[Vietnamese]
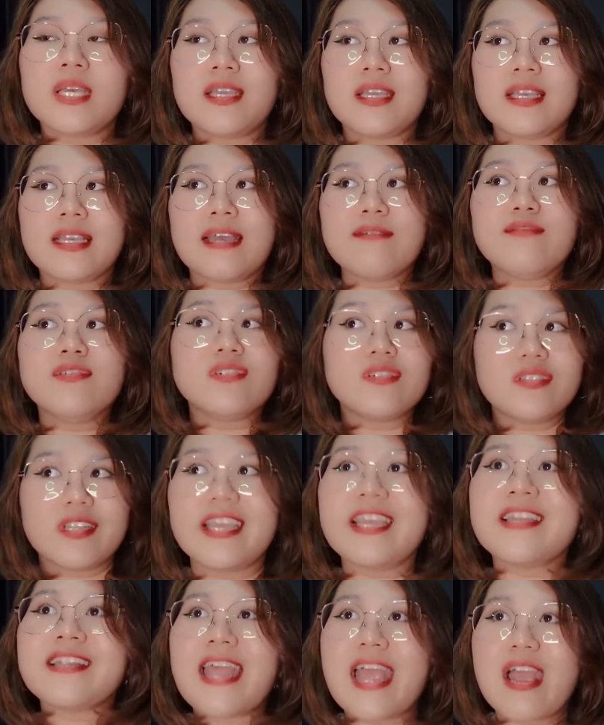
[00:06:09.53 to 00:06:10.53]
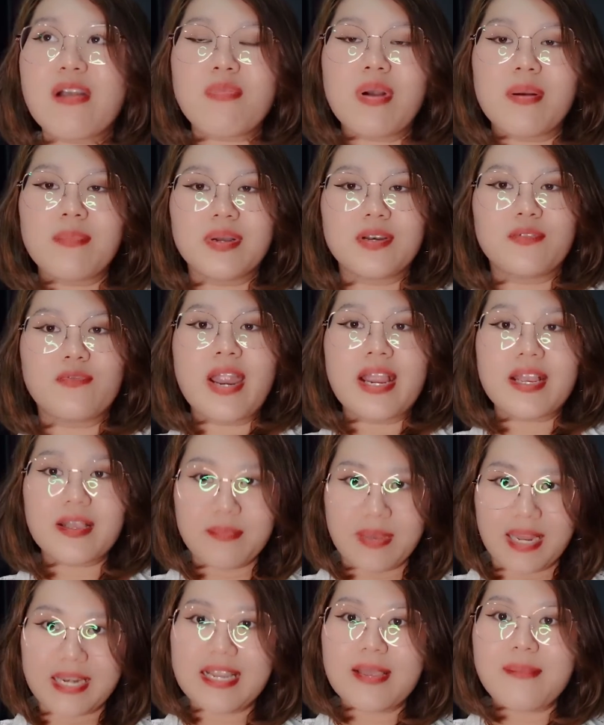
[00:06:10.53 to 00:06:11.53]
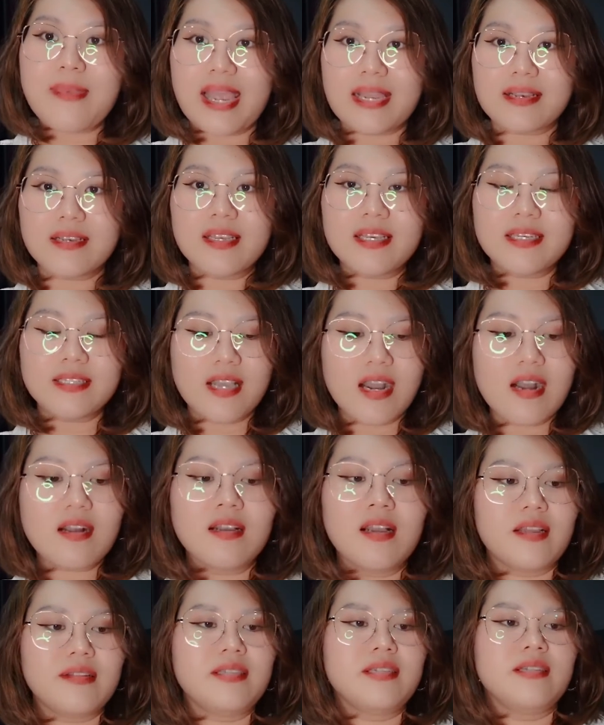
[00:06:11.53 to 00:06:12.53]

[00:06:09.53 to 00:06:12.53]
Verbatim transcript: thì cái phương tiện nào mà mình recommend các bạn đi nhất đó